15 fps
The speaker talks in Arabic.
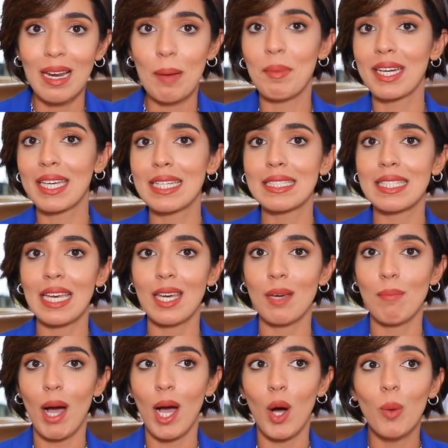لما كنت أجي
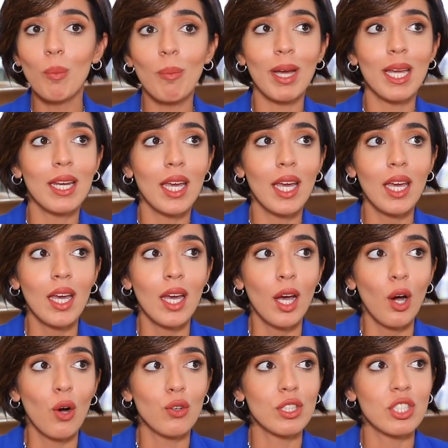مع أمي هني
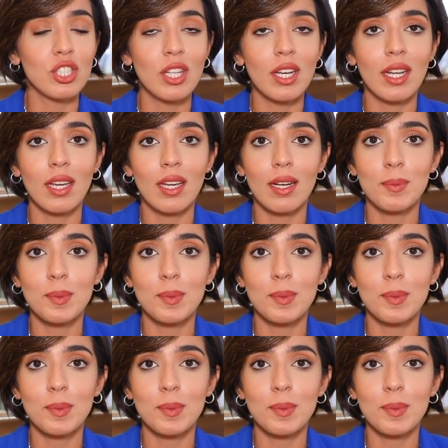ونشتري